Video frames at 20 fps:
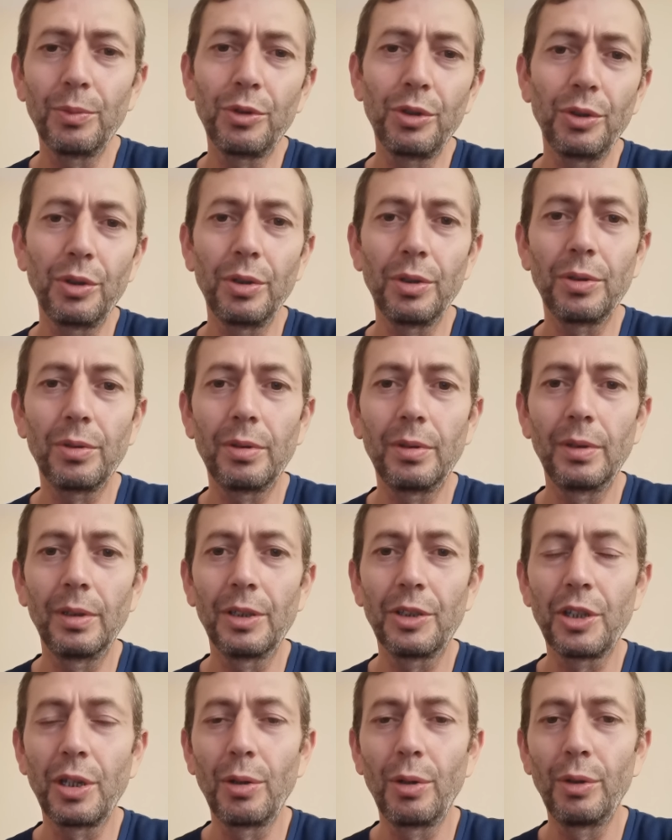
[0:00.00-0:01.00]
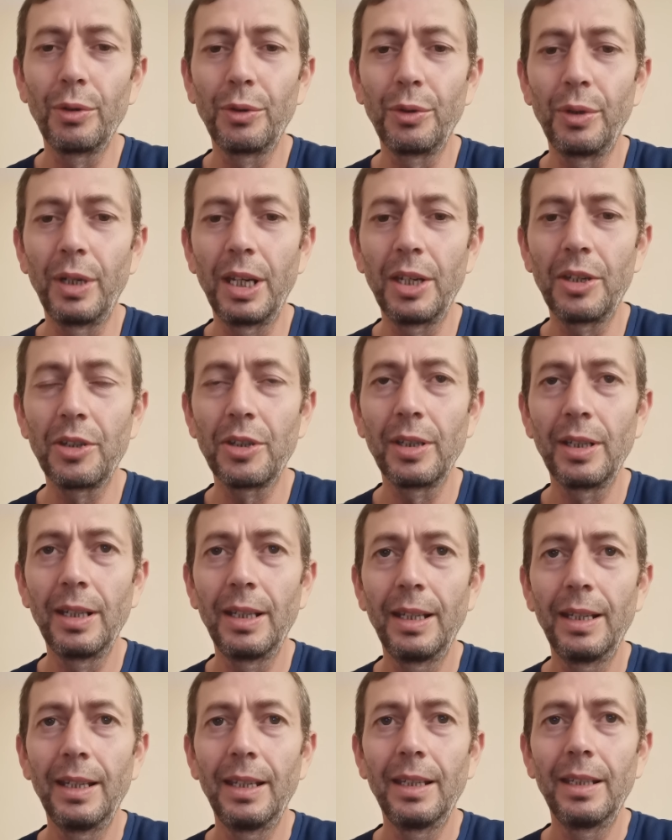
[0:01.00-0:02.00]
Çünkü e, Şenol Güneş
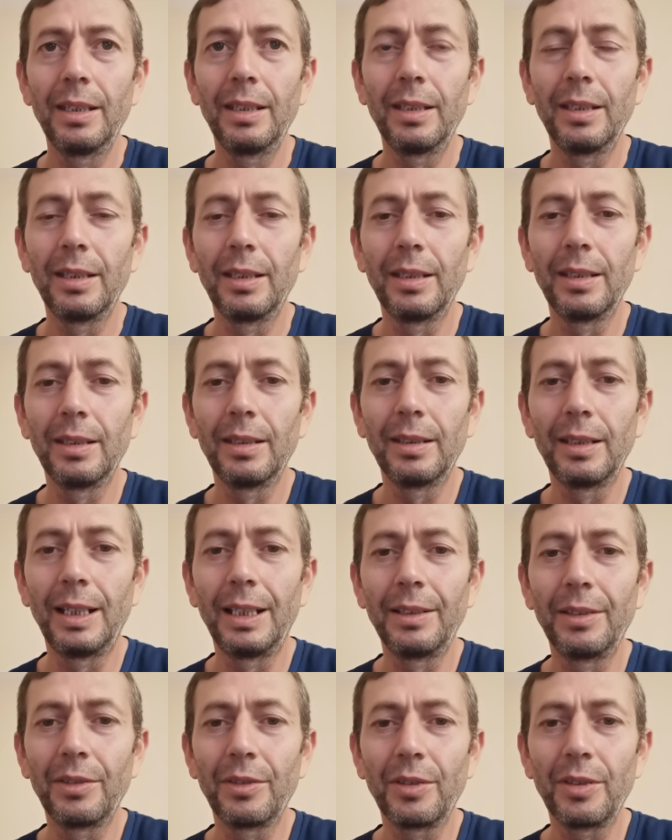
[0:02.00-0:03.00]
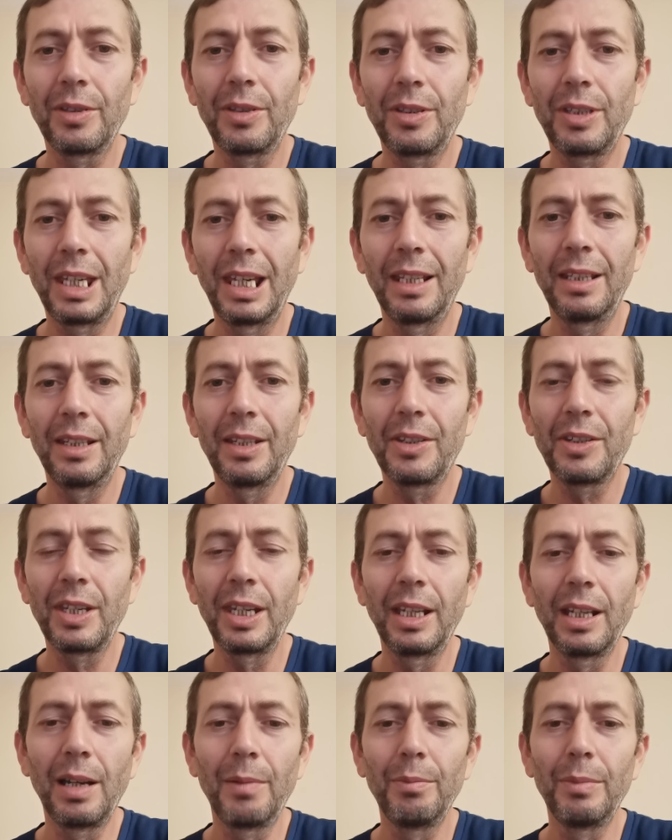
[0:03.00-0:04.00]
e, hani kendisi
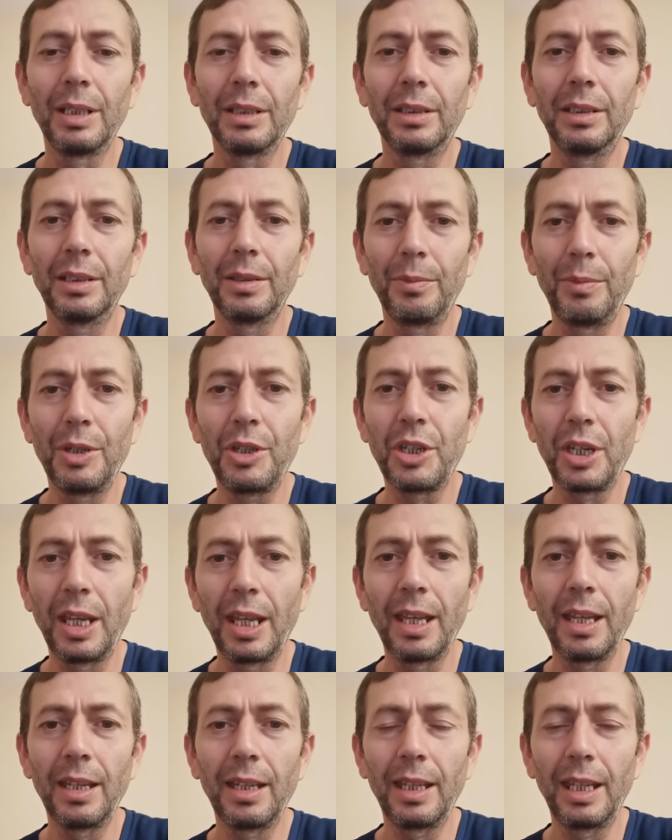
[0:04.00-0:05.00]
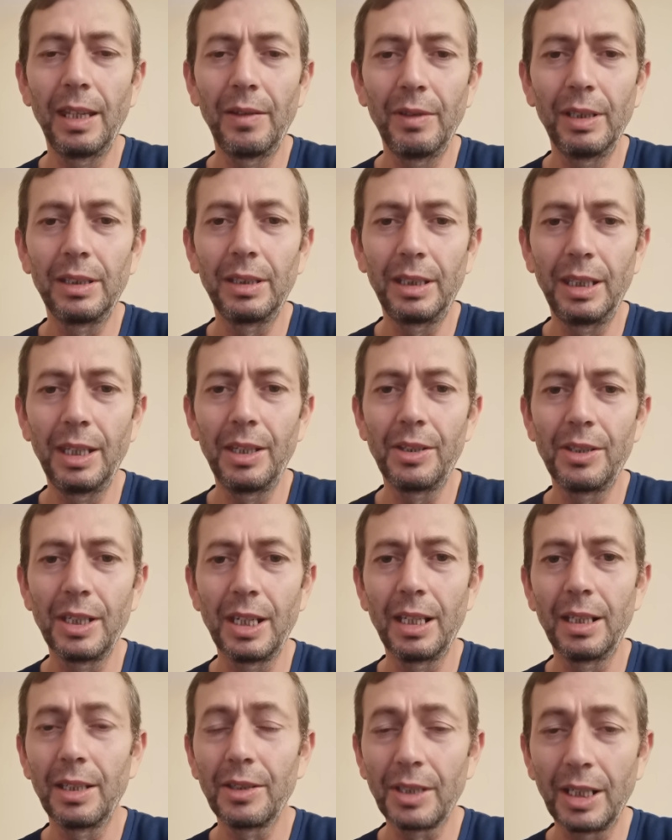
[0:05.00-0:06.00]
inanmadığı bir şeye evet
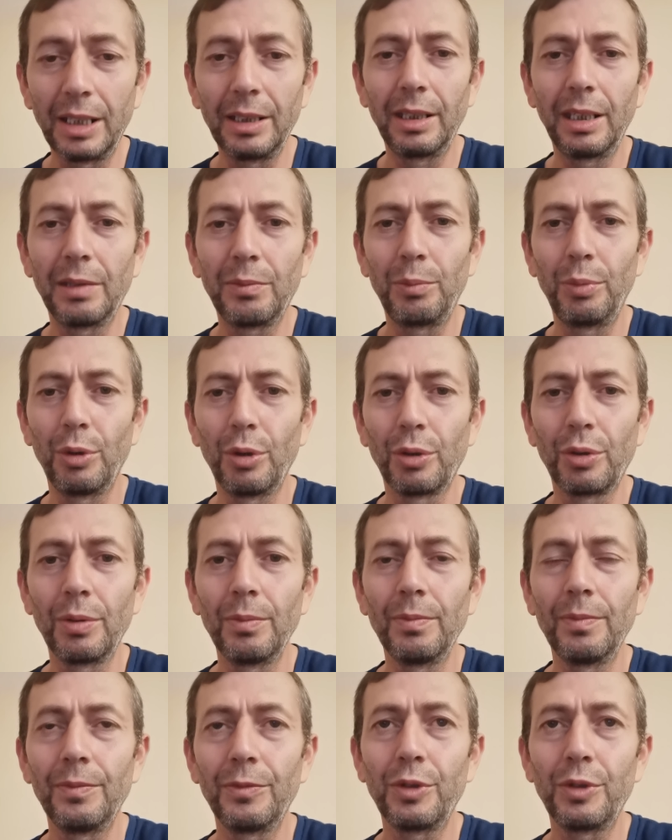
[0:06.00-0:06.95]
diyeceğini zannetmiyorum.